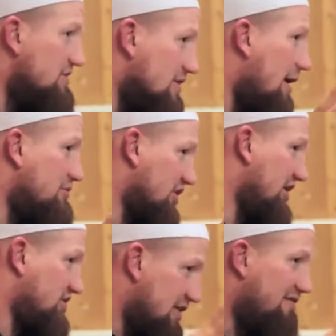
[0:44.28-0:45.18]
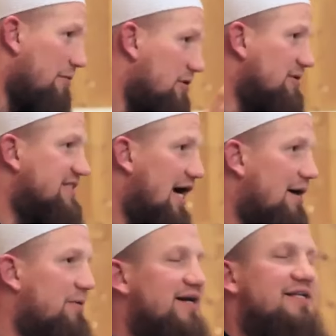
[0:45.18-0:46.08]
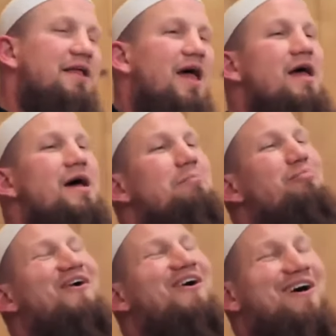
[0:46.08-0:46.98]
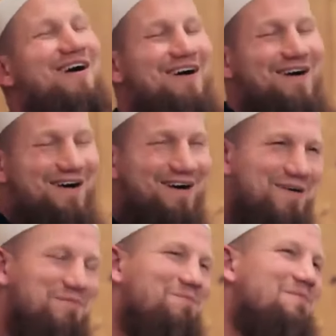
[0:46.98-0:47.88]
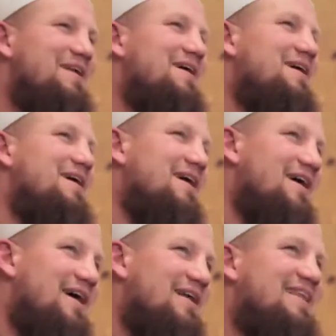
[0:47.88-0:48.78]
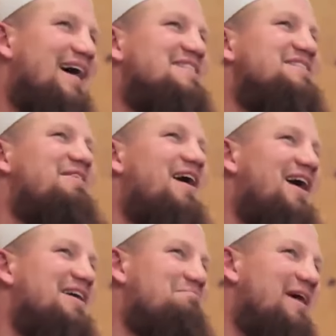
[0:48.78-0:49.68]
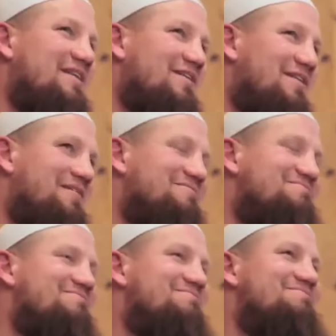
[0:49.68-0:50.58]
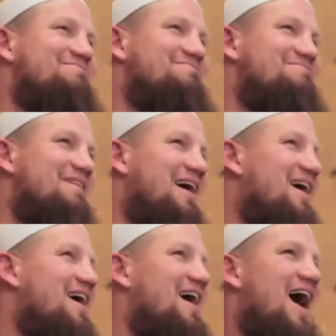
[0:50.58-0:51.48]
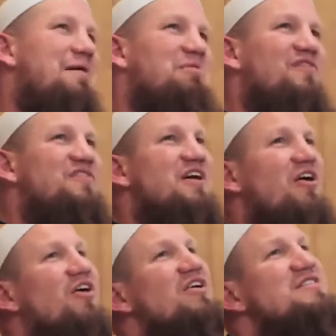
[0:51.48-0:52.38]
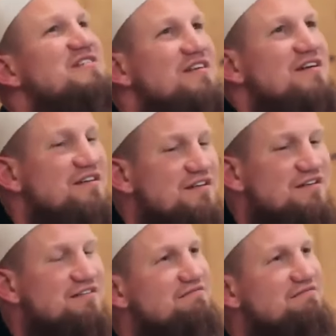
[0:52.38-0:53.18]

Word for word: stimmt, da habe ich recht. Ja, wenn man über Sahaba redet, boah, das waren Männer. Aber wir heute,